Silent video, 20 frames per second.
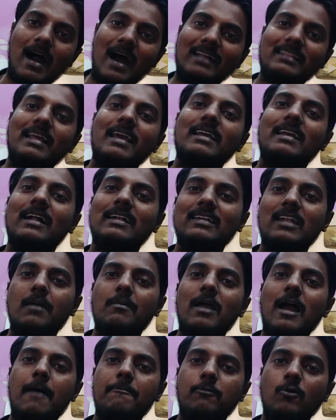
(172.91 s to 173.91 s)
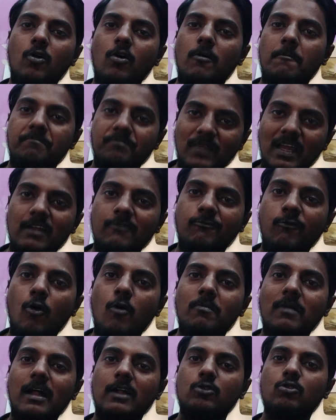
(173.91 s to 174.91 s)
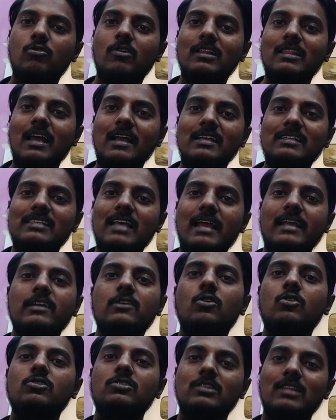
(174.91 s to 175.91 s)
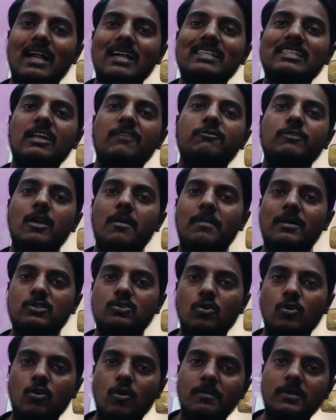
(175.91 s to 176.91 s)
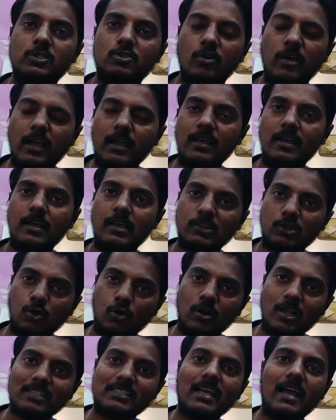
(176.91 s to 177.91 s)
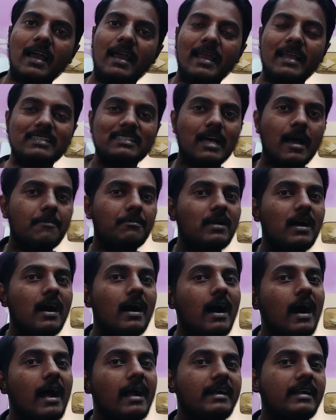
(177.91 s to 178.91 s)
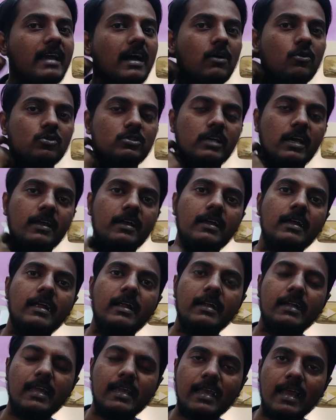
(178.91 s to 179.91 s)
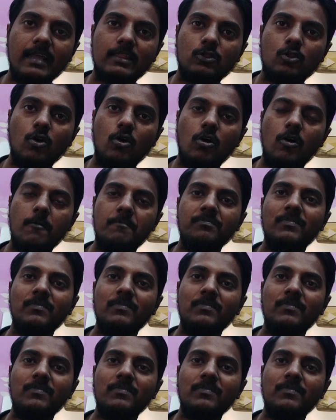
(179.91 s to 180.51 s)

आधे एक घंटे में आपको इन्फॉर्म कर दूंगा ताकि सेकेंड और थर्ड शिफ्ट के बच्चों को भी जो है थोड़ा सा एग्ज़ाम का आइडिया हो जाए ठीक है तो